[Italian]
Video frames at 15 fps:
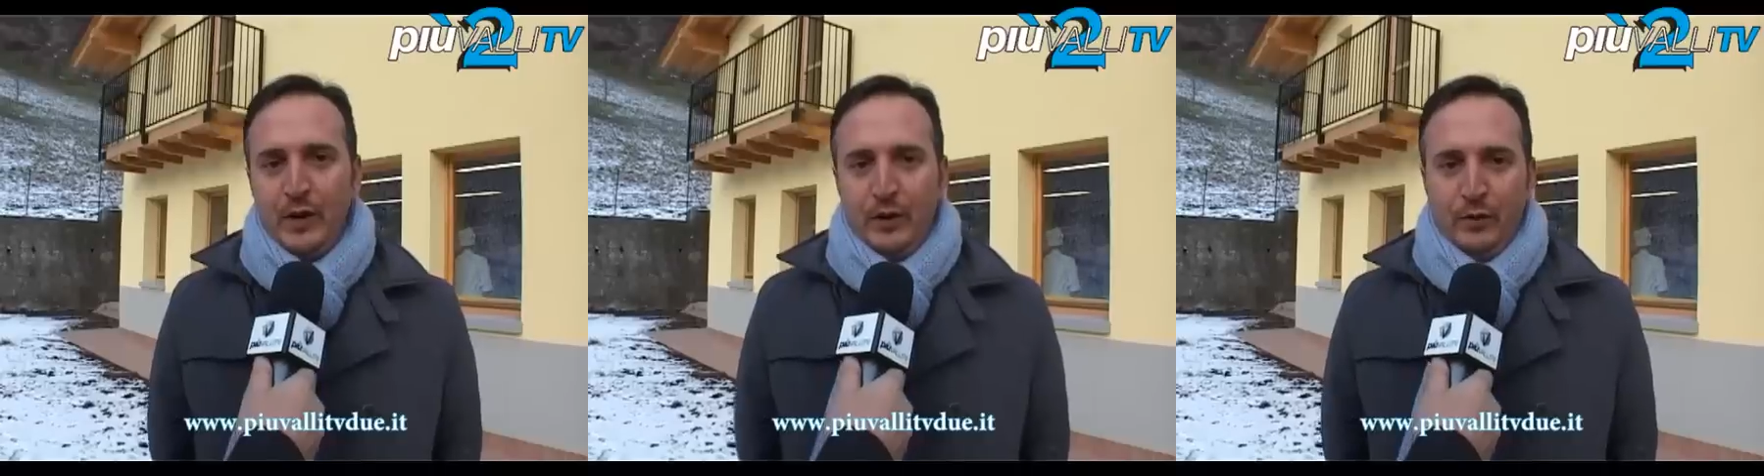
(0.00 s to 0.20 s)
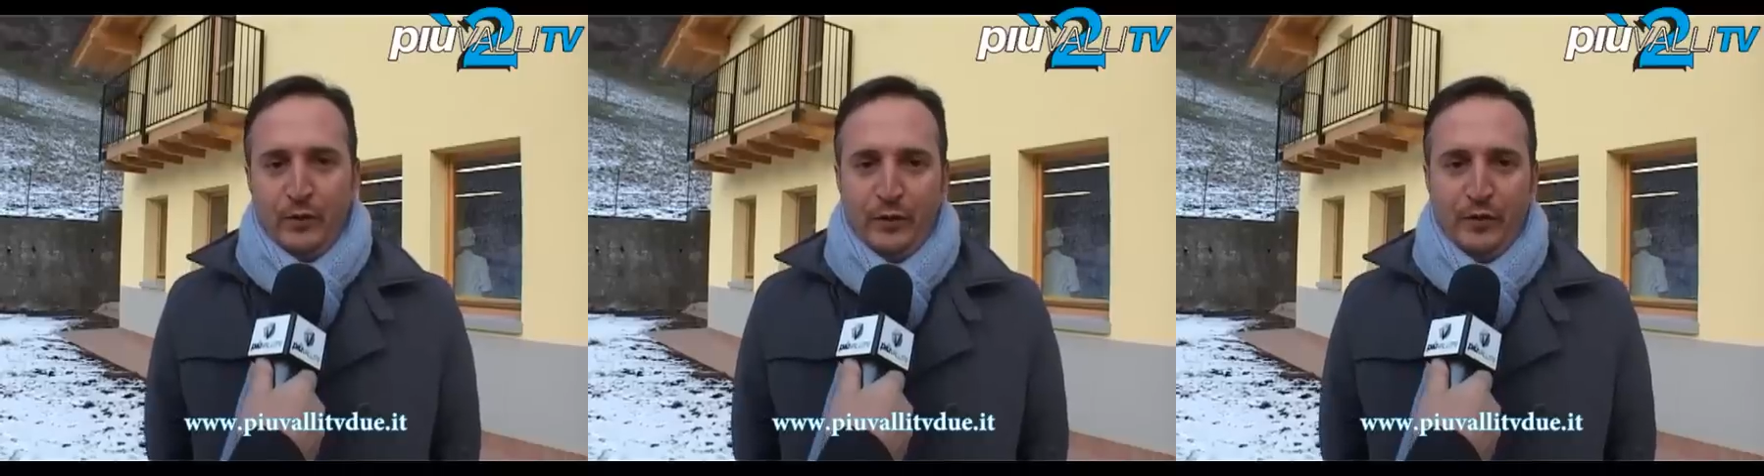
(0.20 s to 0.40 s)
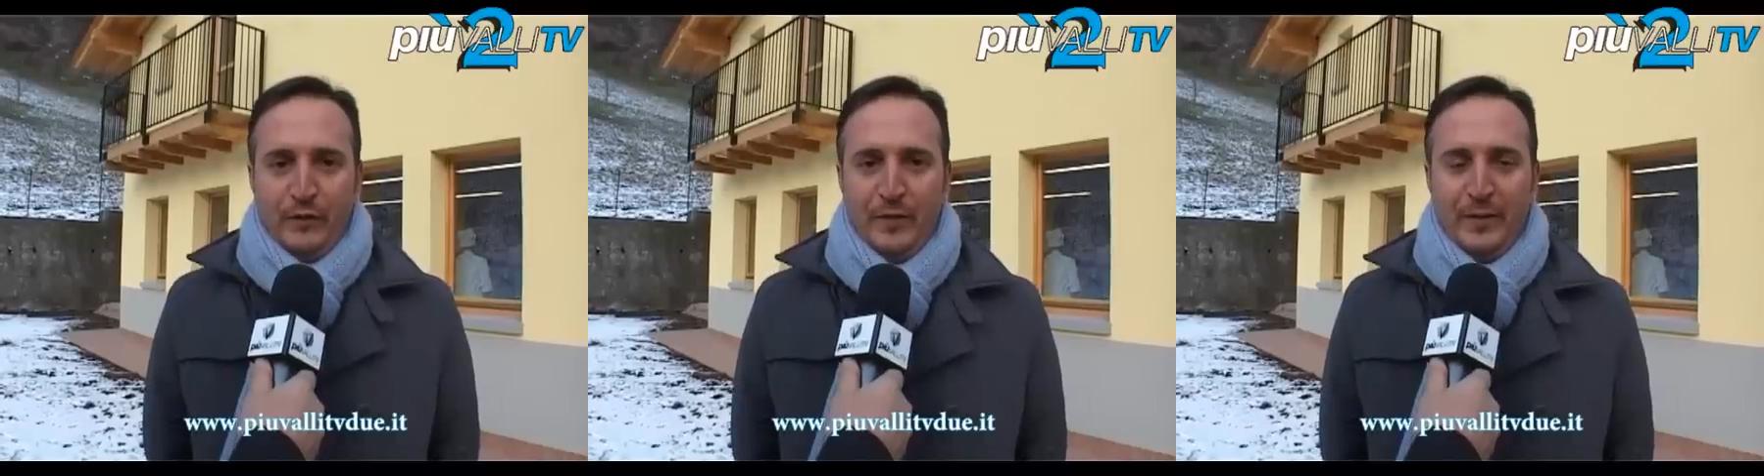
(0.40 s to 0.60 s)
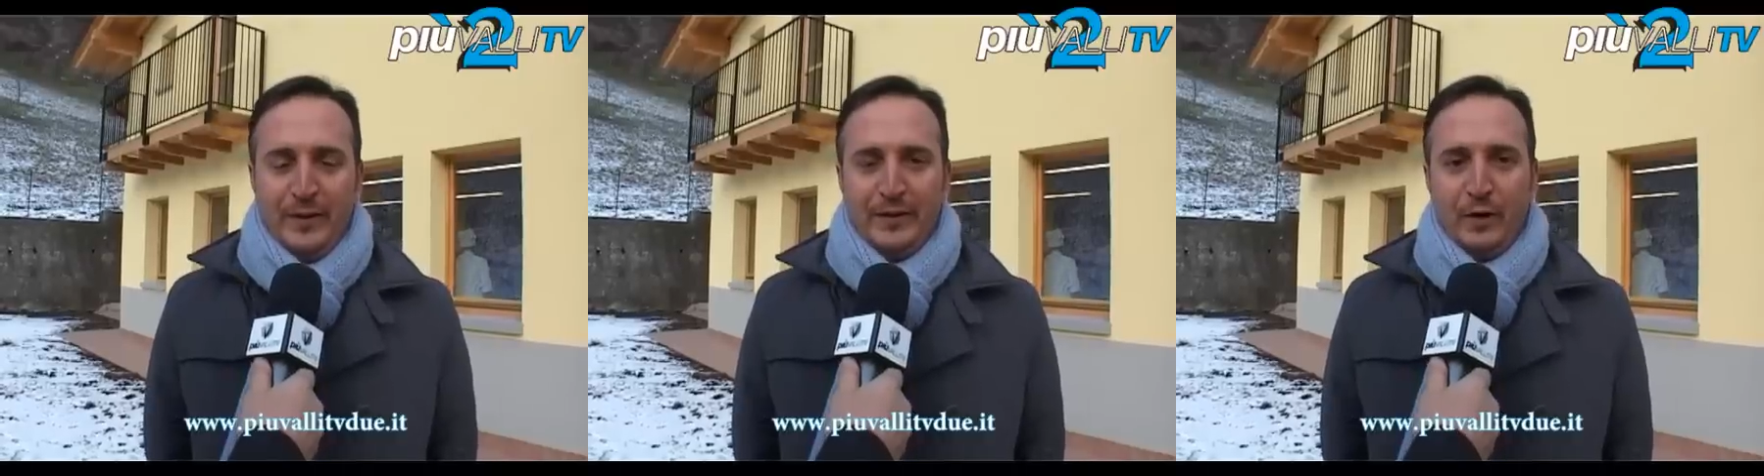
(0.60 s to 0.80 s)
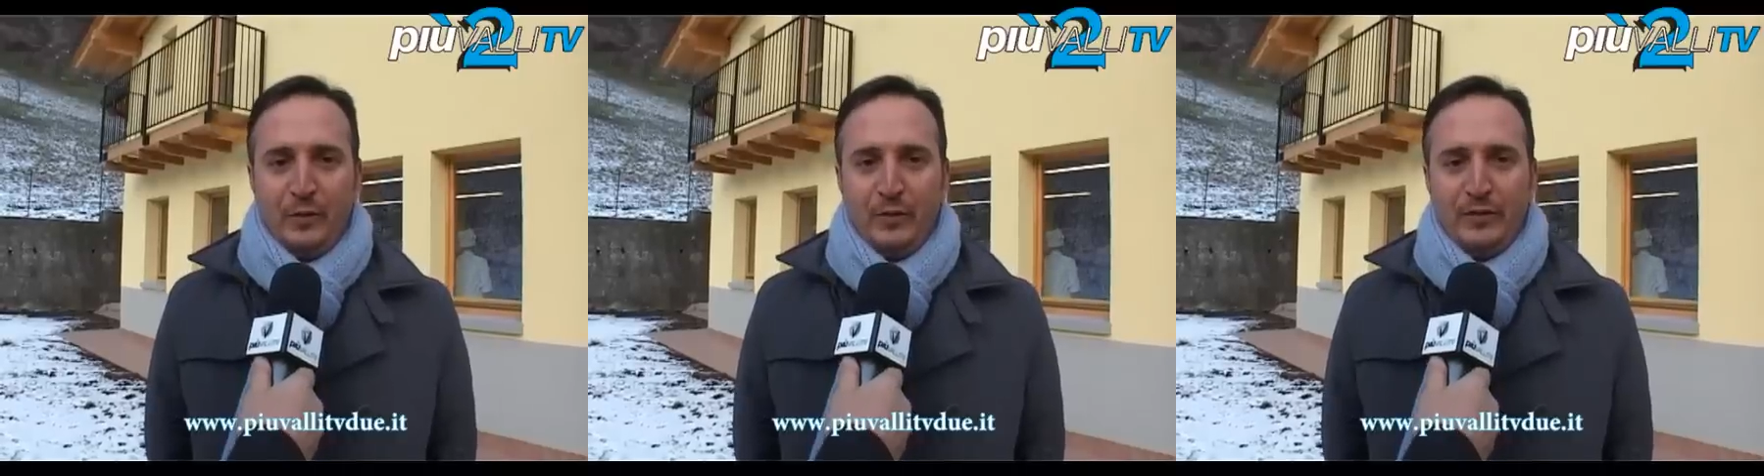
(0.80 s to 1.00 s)
noi
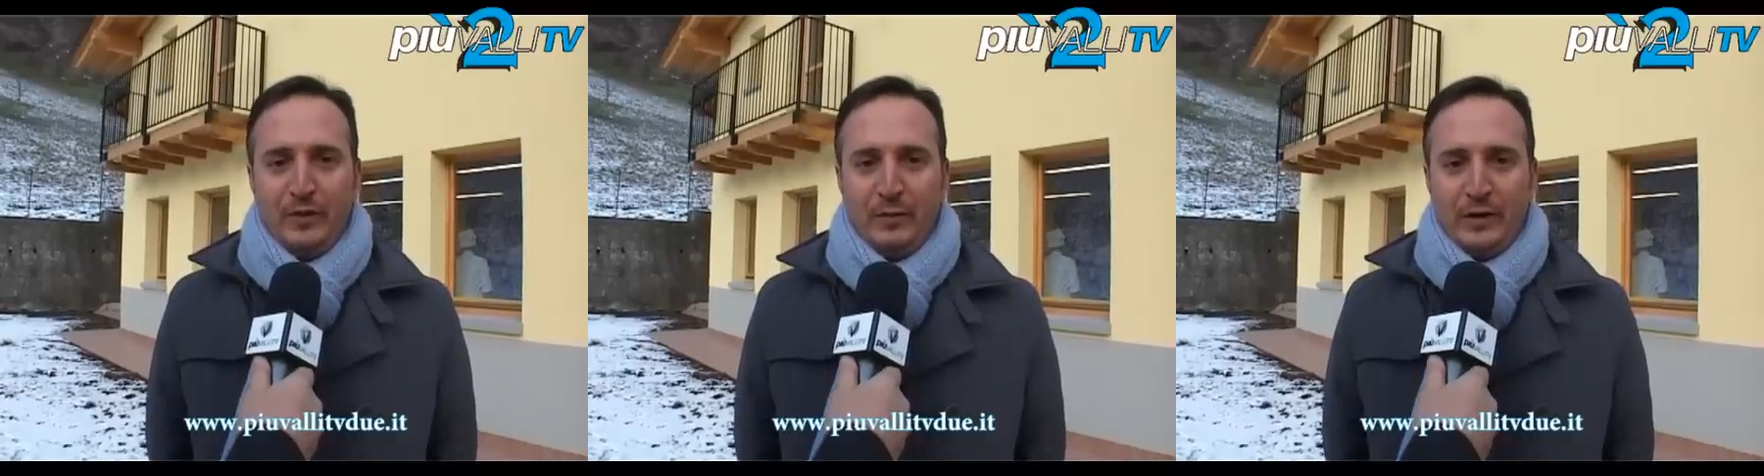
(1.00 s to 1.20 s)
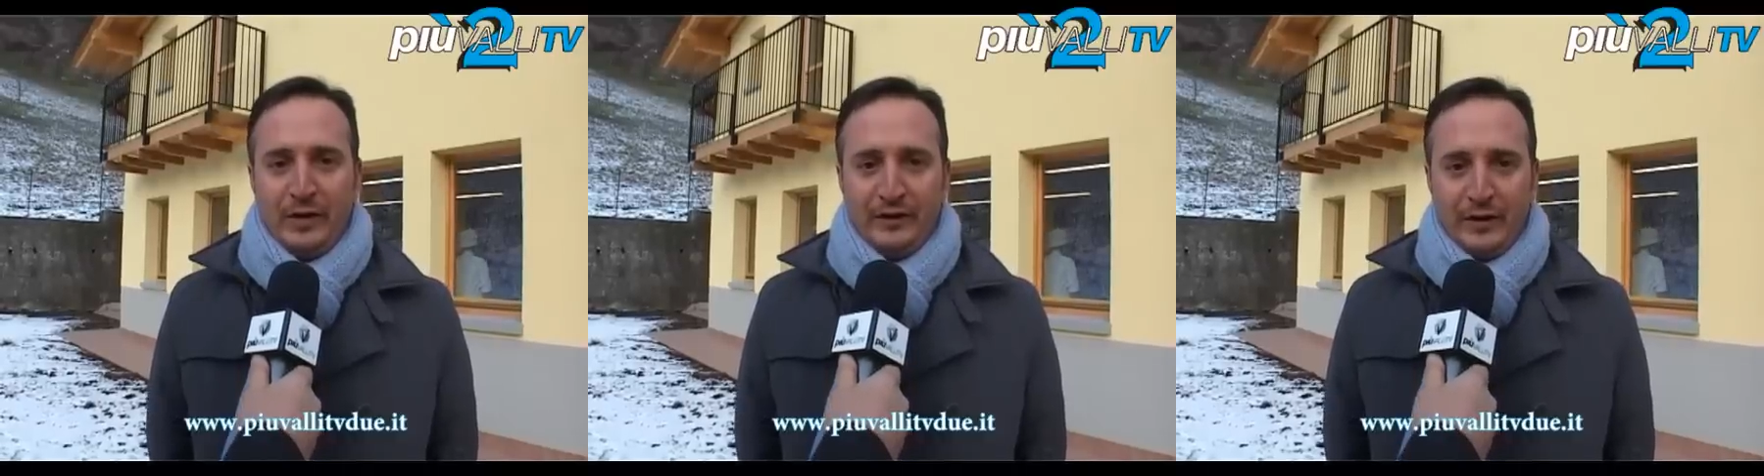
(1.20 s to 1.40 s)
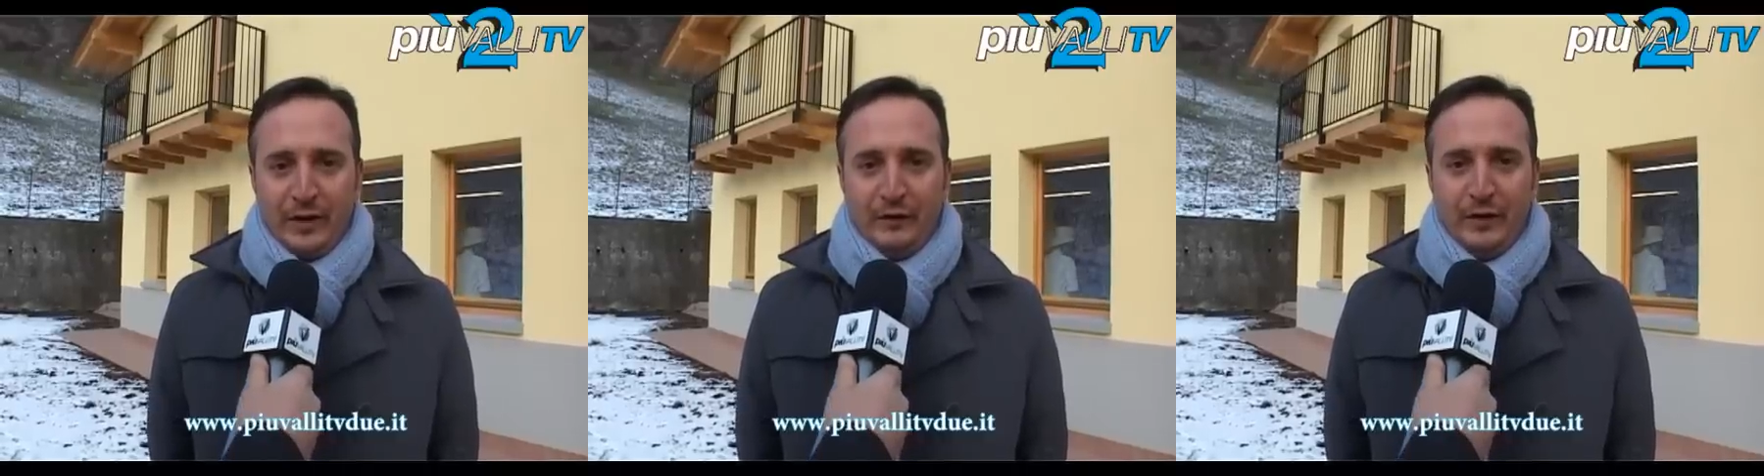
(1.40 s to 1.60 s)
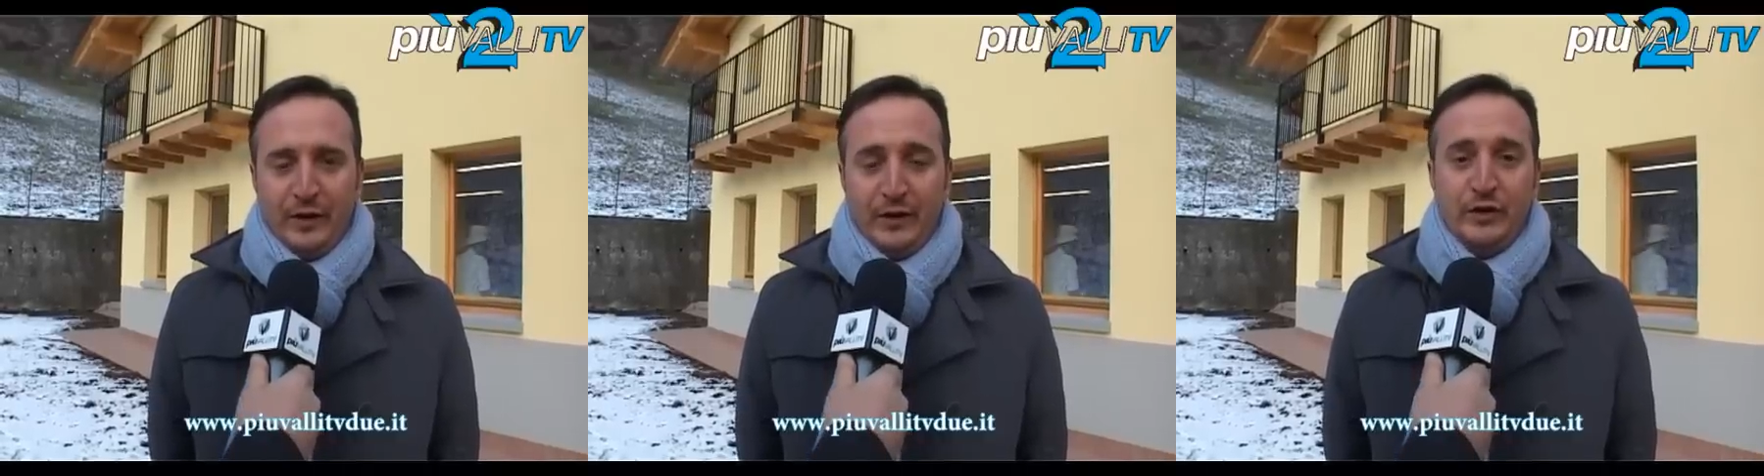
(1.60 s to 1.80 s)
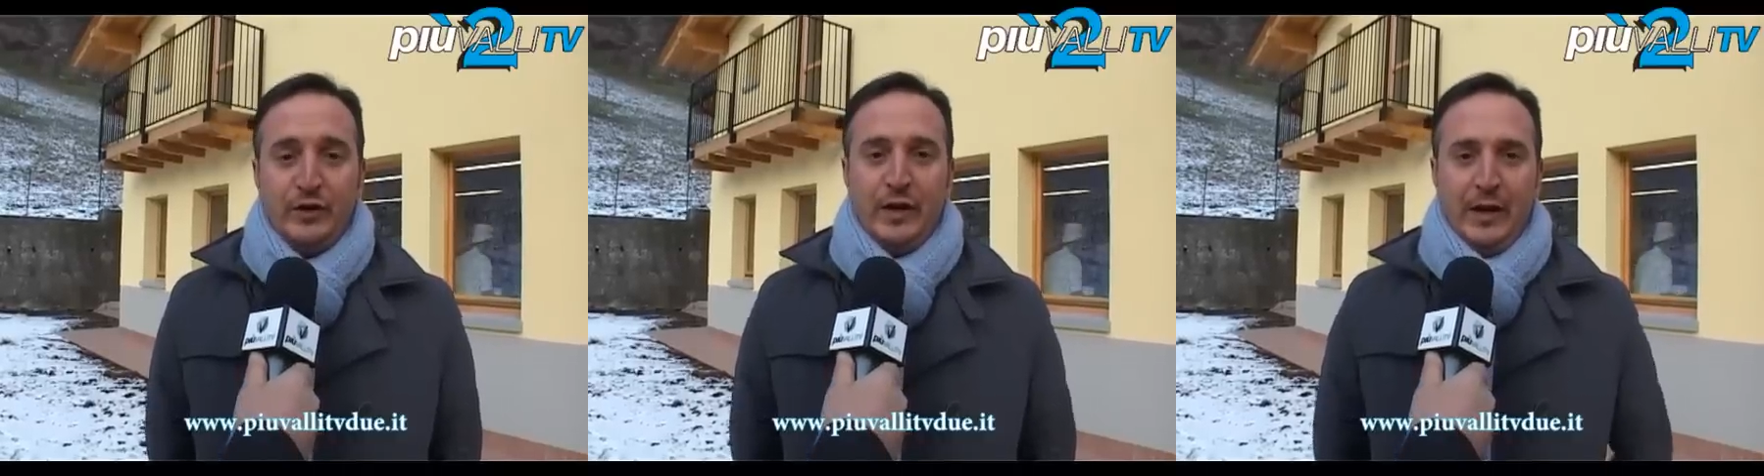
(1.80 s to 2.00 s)
ovviamente non possiamo che essere
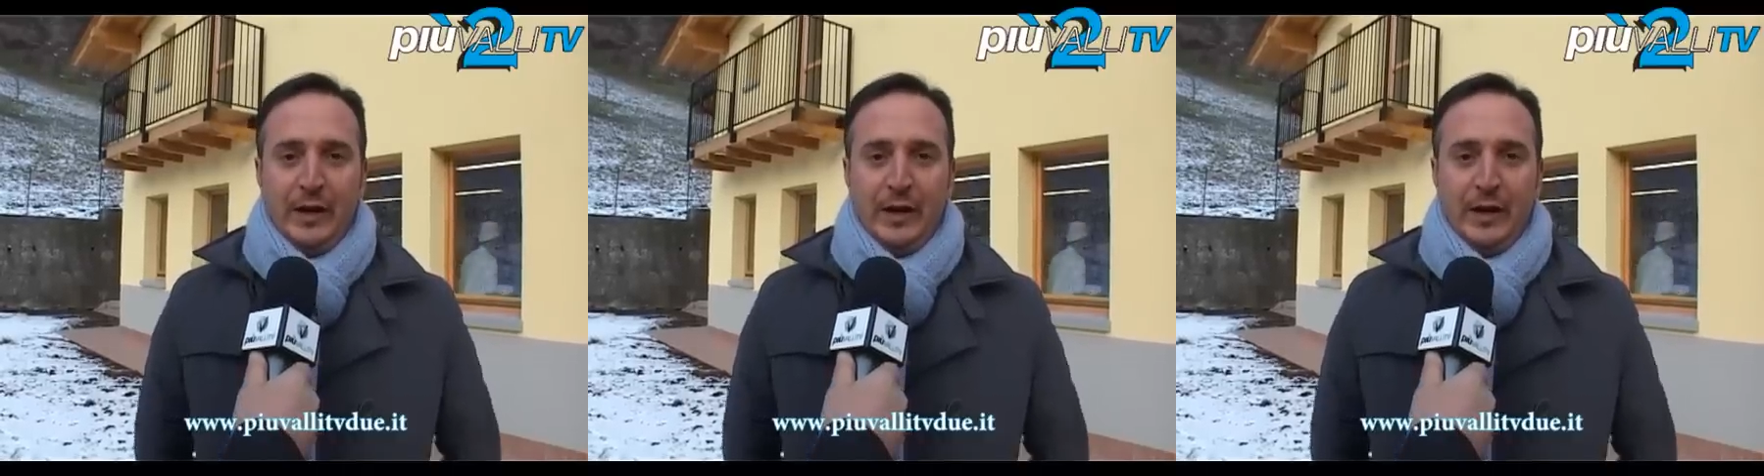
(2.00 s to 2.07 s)
felici